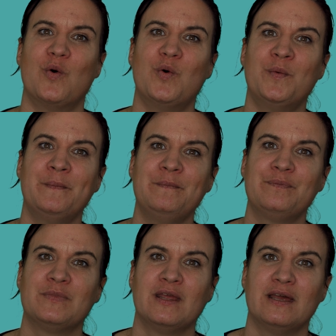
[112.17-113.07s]
um
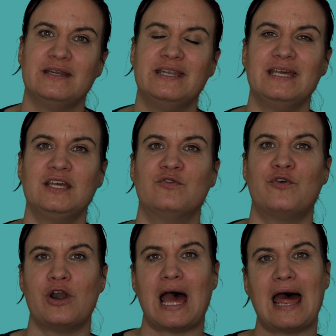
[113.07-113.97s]
dich
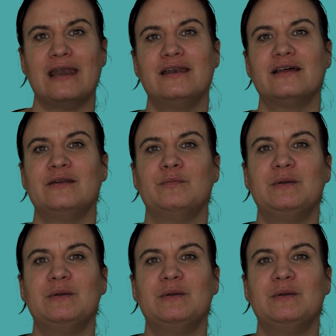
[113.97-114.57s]
von anderen